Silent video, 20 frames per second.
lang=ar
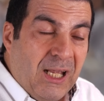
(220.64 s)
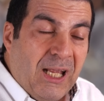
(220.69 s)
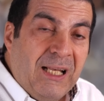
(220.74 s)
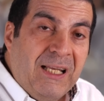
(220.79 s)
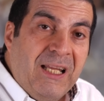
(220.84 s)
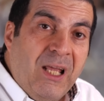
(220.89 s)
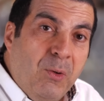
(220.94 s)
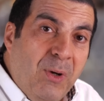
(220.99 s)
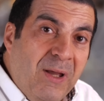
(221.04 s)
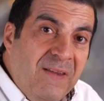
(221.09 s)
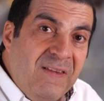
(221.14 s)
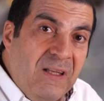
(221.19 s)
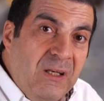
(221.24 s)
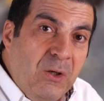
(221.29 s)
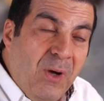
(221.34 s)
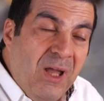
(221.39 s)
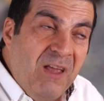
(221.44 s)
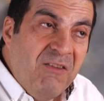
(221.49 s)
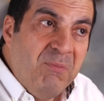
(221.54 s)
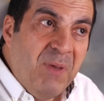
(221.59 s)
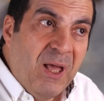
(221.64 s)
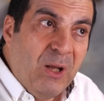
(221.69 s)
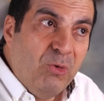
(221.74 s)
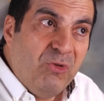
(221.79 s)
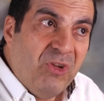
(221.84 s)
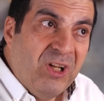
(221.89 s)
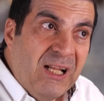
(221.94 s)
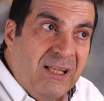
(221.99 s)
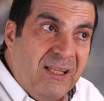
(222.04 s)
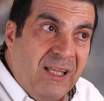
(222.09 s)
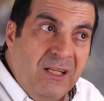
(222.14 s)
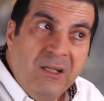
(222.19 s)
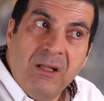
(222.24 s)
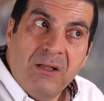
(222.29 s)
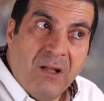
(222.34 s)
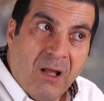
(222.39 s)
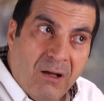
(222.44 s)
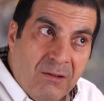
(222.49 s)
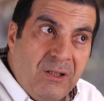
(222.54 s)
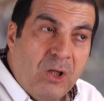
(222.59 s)
الجواز اللي واقف بقاله سنتين
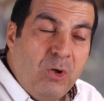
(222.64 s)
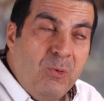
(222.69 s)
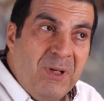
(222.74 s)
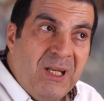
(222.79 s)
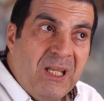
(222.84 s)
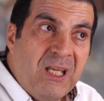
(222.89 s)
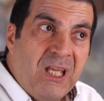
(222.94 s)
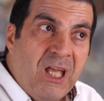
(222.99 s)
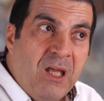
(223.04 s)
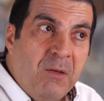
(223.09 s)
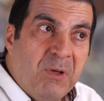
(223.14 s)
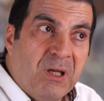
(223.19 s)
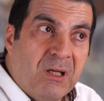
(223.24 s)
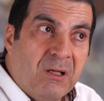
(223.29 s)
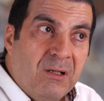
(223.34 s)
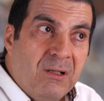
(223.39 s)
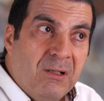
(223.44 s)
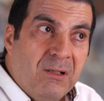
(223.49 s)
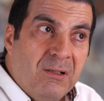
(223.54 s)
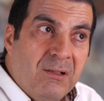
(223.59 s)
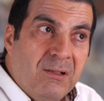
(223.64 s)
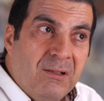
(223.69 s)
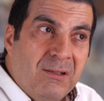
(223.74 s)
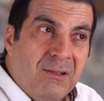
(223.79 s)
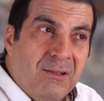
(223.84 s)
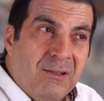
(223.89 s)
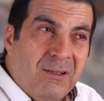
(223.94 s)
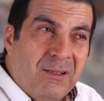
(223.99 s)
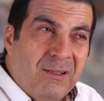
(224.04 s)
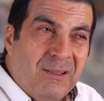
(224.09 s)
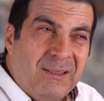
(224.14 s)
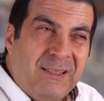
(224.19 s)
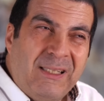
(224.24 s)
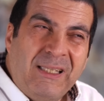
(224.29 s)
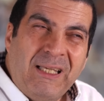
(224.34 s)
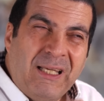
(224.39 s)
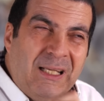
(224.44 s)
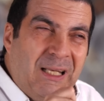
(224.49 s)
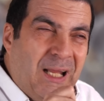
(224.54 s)
النهارده يوم الاجابه دي